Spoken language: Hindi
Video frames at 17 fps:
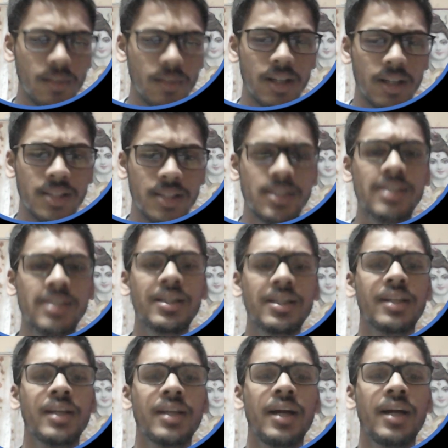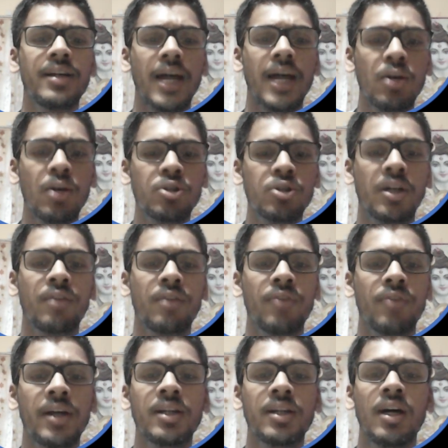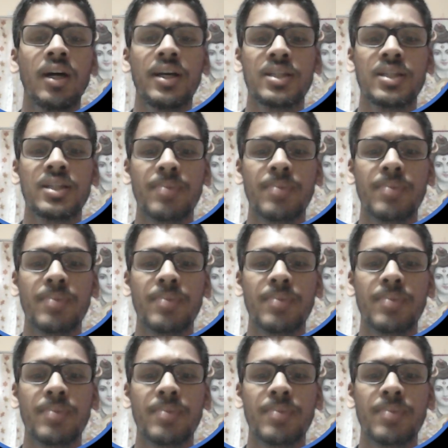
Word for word: डिस्कस करना है डाइल्यूशन का इफेक्ट